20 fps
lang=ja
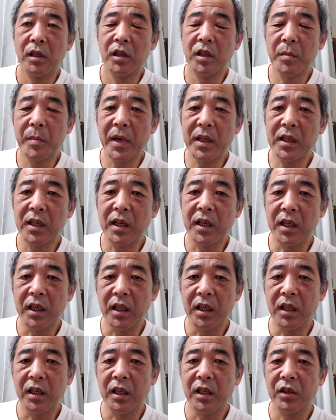で、また
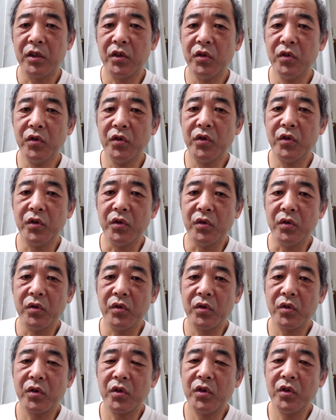ね、九
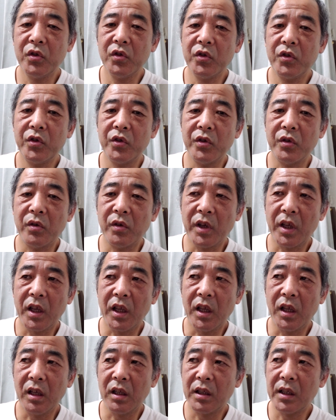州、九州の
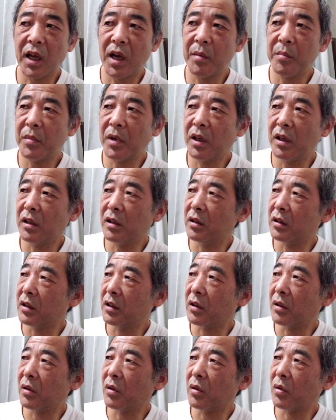ね、段、
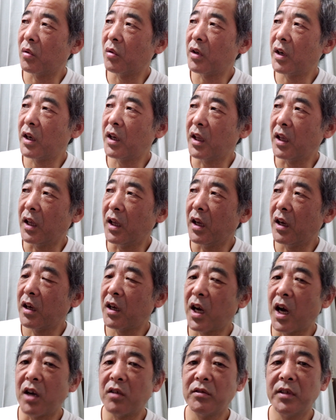えー、これはね、
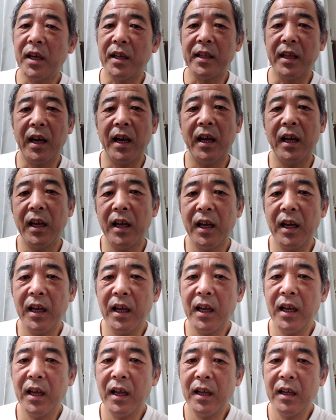家具屋だ。
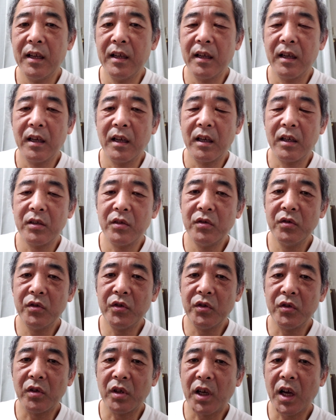九
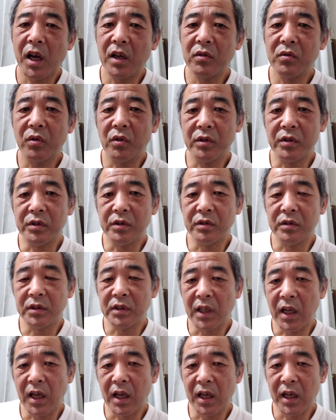州の家具を積
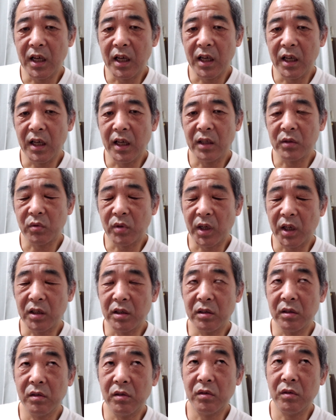んだ
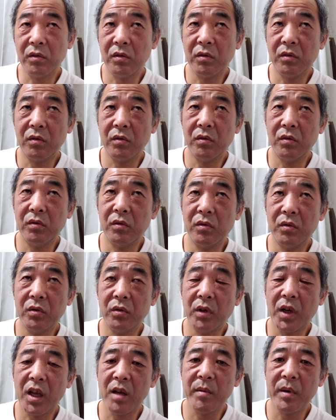トラッ
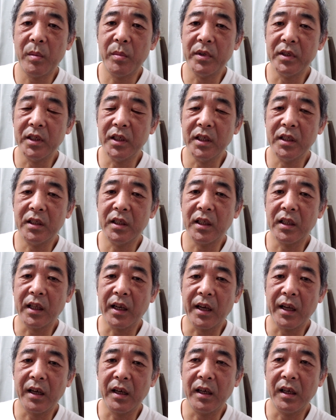クドライバーも行って
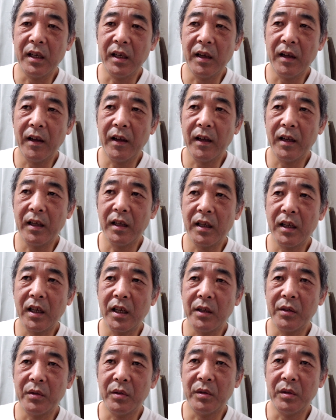たな。
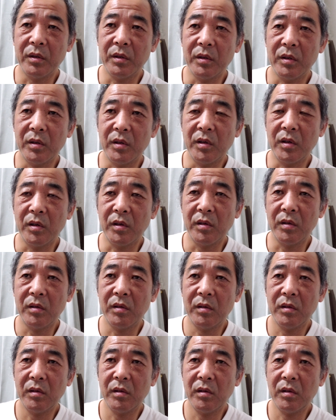あの